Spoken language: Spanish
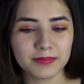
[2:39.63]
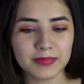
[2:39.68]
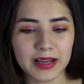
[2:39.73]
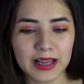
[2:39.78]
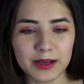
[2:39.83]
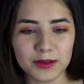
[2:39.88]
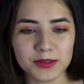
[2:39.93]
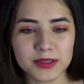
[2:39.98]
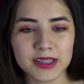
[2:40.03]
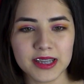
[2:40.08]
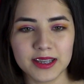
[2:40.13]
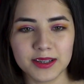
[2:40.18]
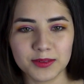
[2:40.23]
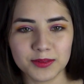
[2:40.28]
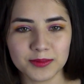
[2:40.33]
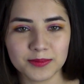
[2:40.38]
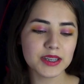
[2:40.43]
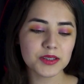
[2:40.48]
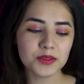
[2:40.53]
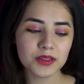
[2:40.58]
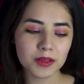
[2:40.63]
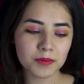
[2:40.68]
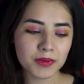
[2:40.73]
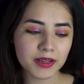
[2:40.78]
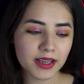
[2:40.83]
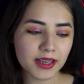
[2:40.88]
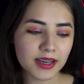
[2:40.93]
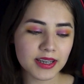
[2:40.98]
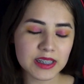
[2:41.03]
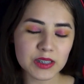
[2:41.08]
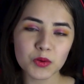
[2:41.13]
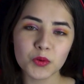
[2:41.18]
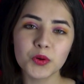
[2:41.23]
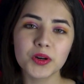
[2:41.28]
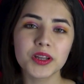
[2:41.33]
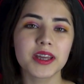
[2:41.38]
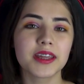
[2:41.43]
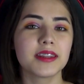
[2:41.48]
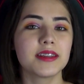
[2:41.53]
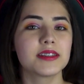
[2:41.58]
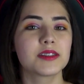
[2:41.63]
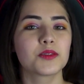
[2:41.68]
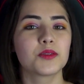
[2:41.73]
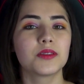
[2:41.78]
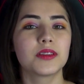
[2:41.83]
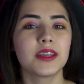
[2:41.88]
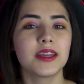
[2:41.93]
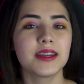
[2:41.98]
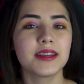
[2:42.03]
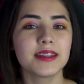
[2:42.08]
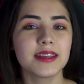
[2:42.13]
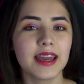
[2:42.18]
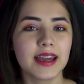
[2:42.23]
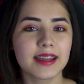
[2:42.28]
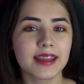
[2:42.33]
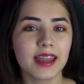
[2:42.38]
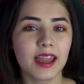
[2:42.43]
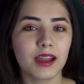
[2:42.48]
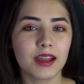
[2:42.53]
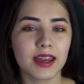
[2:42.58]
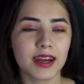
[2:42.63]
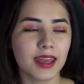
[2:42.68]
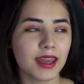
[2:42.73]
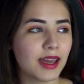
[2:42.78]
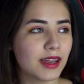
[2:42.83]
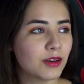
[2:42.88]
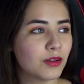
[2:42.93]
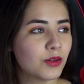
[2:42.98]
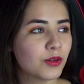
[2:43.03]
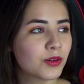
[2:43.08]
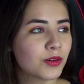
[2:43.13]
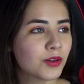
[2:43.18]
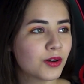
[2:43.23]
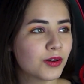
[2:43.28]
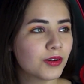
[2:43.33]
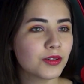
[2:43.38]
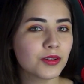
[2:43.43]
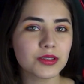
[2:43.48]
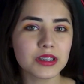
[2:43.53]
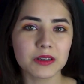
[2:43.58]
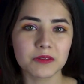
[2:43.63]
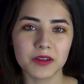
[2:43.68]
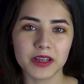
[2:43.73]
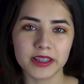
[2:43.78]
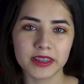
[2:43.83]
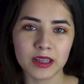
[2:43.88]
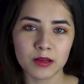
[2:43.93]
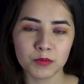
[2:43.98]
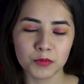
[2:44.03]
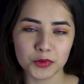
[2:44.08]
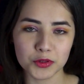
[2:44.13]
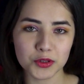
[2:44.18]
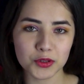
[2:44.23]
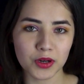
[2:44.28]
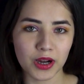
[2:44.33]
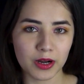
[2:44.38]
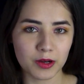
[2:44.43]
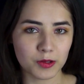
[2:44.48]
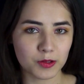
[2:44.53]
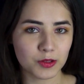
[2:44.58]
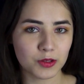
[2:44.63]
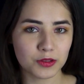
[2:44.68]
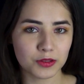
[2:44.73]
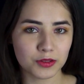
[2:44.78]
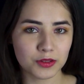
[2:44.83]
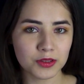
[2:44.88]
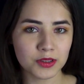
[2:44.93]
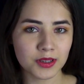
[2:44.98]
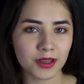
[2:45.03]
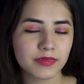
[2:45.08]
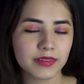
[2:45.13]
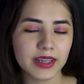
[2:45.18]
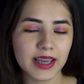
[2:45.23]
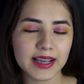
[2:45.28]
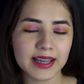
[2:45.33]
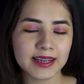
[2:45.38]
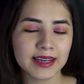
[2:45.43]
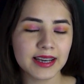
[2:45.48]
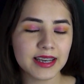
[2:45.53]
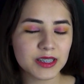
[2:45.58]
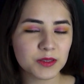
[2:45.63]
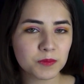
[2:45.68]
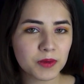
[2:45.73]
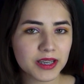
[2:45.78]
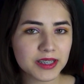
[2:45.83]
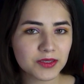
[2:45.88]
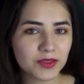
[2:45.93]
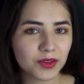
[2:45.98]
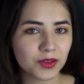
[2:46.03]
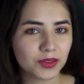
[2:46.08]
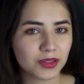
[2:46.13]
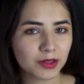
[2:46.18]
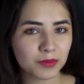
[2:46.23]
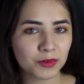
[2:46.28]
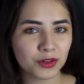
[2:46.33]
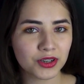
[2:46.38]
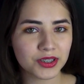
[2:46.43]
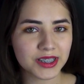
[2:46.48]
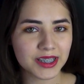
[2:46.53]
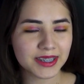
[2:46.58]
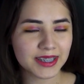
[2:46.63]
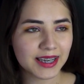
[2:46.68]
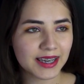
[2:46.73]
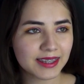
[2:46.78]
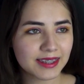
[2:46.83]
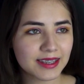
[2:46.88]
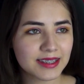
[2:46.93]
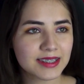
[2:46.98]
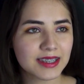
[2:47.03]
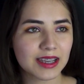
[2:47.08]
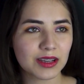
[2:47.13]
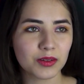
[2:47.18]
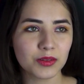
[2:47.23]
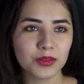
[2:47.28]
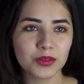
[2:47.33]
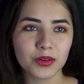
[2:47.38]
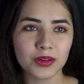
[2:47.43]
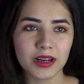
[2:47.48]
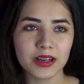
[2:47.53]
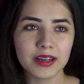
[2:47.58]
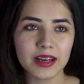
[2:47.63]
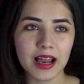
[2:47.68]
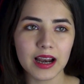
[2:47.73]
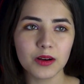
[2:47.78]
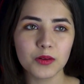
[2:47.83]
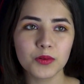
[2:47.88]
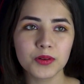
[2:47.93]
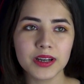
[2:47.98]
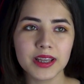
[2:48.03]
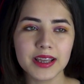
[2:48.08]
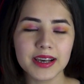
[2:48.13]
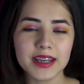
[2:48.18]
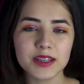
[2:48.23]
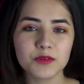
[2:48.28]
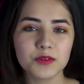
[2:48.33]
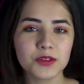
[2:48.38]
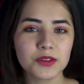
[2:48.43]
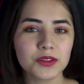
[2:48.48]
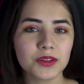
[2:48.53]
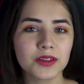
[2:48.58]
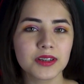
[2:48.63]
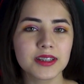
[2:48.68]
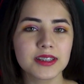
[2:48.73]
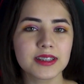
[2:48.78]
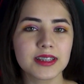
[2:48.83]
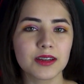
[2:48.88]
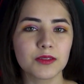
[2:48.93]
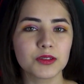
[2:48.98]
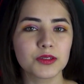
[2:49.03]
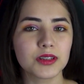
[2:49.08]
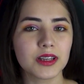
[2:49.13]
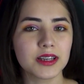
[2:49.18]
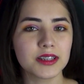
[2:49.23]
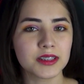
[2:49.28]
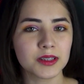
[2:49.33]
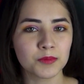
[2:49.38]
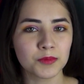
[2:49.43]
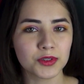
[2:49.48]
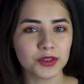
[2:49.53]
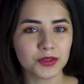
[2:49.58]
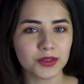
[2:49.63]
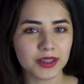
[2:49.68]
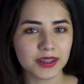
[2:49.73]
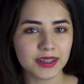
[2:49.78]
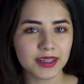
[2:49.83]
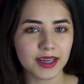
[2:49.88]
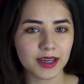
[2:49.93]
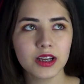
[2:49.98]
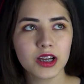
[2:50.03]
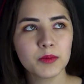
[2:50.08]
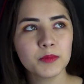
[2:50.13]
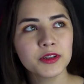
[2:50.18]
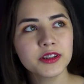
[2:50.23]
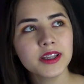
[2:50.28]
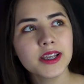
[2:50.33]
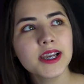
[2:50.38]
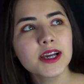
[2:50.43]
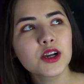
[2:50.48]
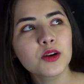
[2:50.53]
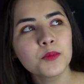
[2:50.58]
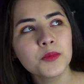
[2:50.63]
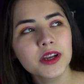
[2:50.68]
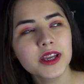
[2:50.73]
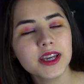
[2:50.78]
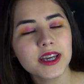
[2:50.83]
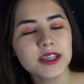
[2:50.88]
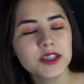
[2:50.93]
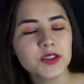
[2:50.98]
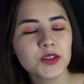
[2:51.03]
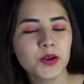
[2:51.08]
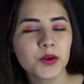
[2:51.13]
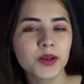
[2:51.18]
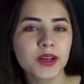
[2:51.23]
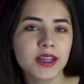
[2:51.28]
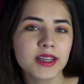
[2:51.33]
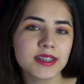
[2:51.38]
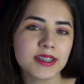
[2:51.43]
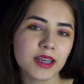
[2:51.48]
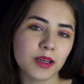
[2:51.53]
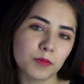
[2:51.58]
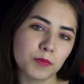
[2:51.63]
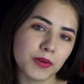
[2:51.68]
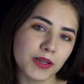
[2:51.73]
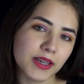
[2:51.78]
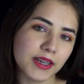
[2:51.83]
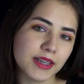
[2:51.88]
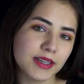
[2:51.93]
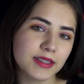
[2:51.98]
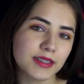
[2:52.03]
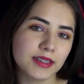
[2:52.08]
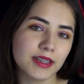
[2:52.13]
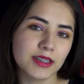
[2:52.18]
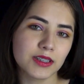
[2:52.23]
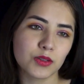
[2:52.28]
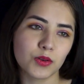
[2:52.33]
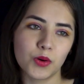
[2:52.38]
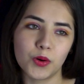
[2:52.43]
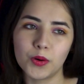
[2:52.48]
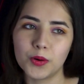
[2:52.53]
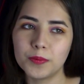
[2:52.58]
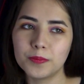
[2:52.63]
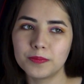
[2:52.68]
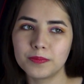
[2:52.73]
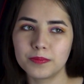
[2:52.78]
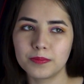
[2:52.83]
al océano. Es un tema que les urge discutir ya que, créanlo o no, nos afecta mucho a nosotros, ya que en el espacio encontramos los satélites que controlan algunas de las funciones que utilizamos hoy en día, como telecomunicaciones, GPS o